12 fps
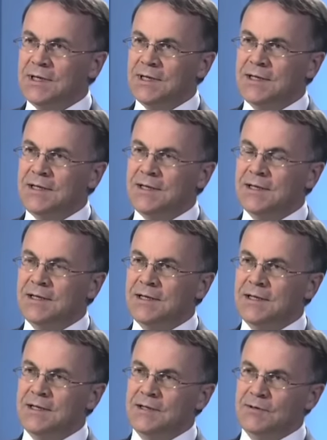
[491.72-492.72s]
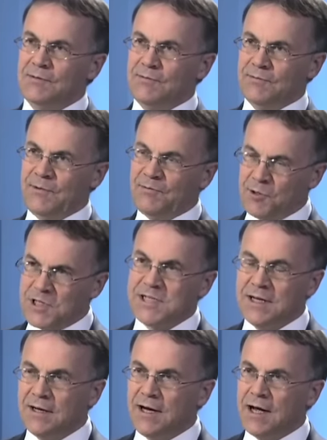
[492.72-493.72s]
e, e, we
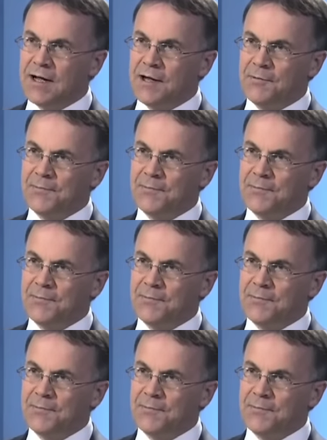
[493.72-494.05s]
własny kraj. Nie